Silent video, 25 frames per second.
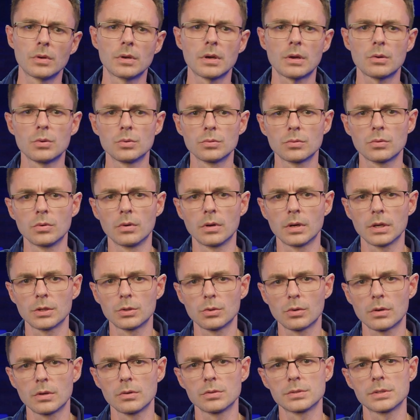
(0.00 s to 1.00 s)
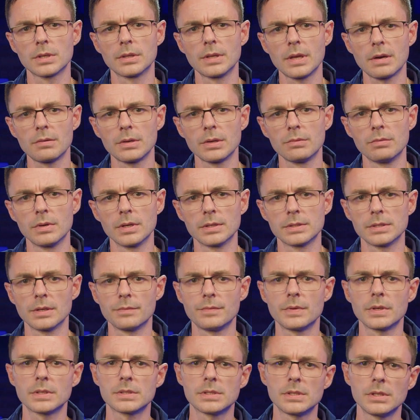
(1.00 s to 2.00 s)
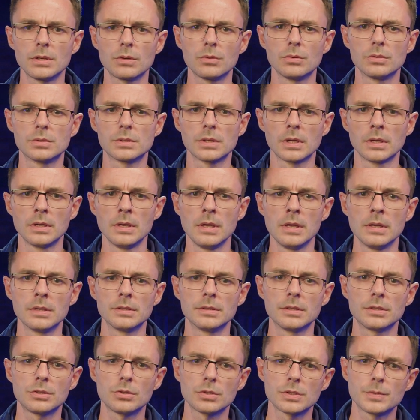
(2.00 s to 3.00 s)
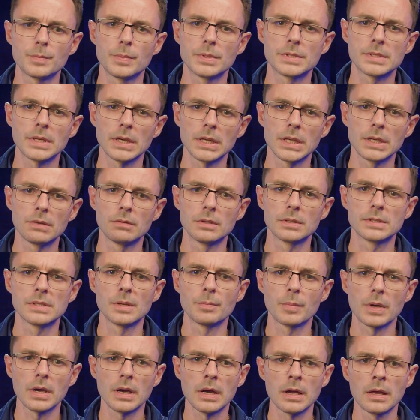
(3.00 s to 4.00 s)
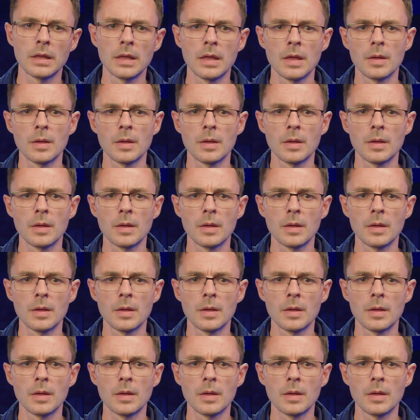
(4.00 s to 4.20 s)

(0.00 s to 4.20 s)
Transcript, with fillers: коронку, которая устанавливается и фиксируется за счет специального замка